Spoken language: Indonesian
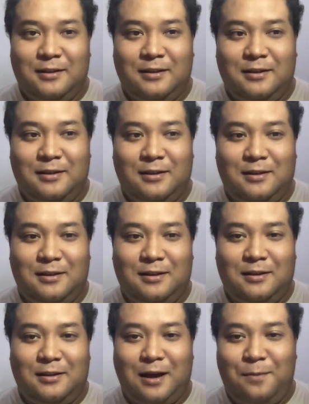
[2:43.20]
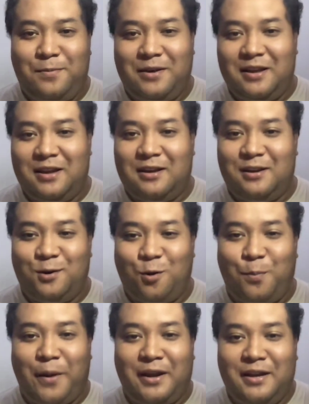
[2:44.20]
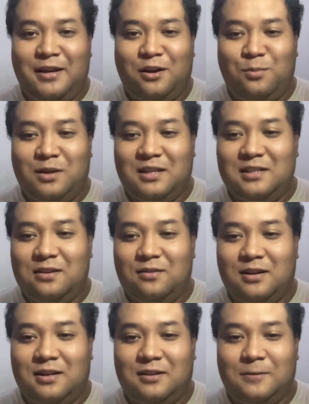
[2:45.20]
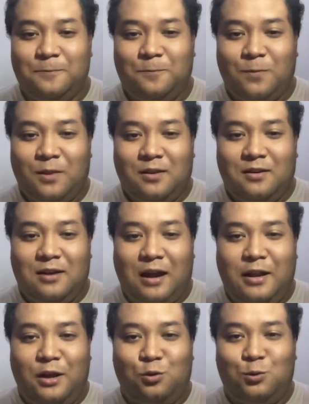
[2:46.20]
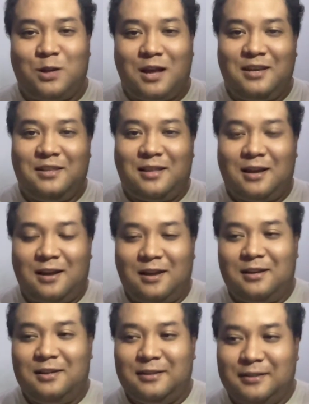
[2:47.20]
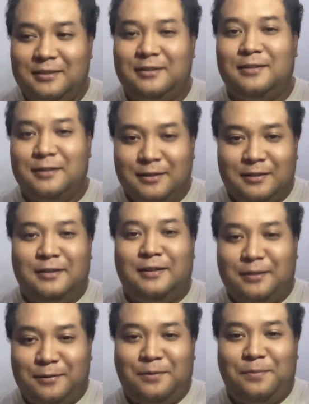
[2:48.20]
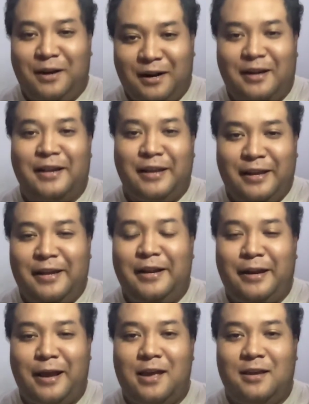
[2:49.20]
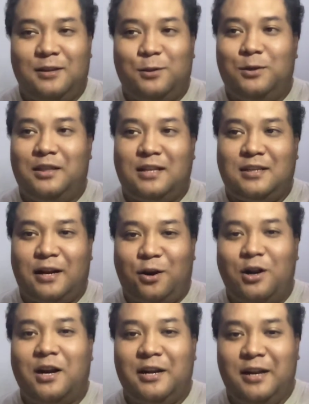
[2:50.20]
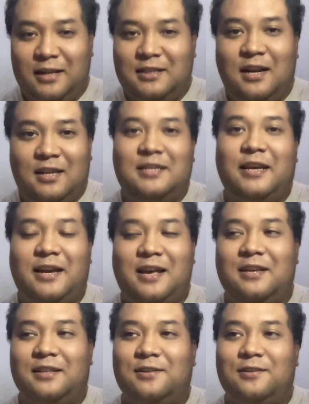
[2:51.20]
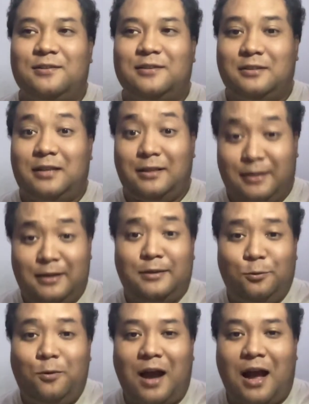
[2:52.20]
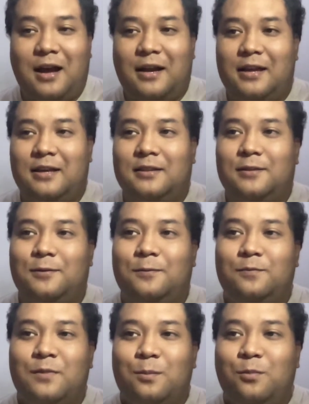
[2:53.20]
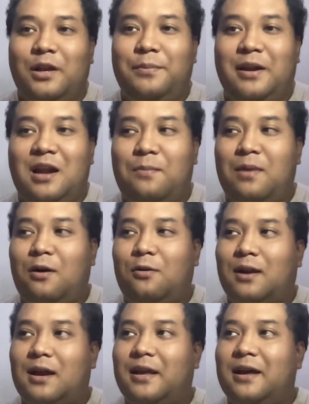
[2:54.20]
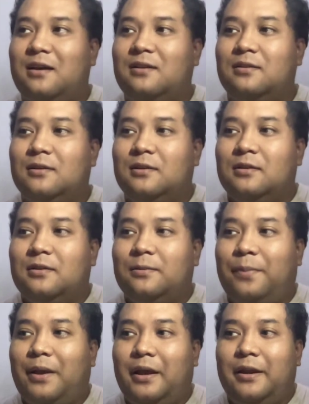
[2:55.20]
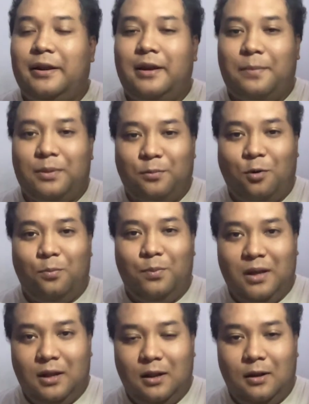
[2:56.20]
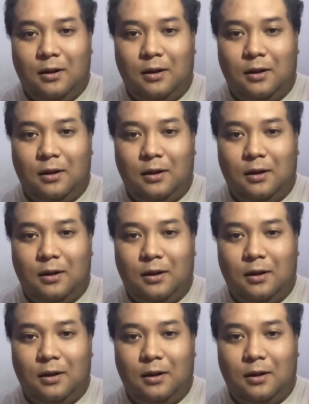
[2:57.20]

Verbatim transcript: eh uh, apa ya ngopeni kalau bahasa Jawa ada yang rusak kita Eh, benerin kayak gitu kita cari under dealnya seneng saya kayak gitu saya saya suka kayak gitu mungkin beda sama orang yang pengennya dapat mobil